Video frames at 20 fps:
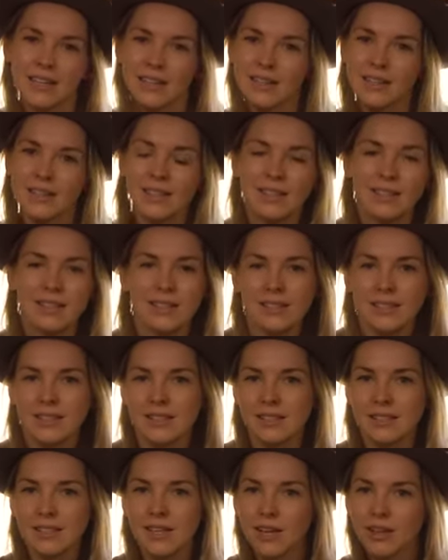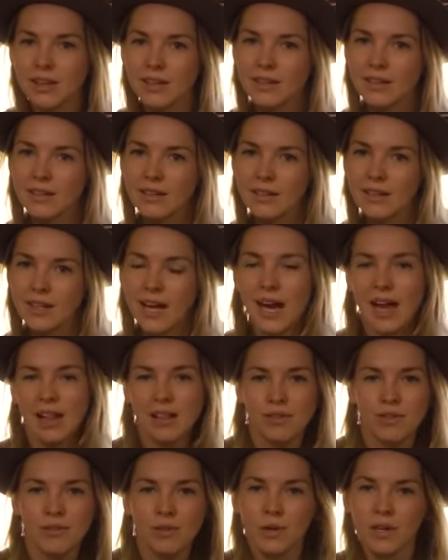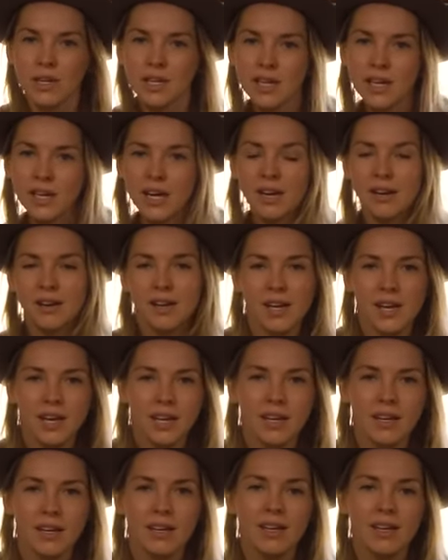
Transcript: si les gusta hacer cosas así, gracias por visitarme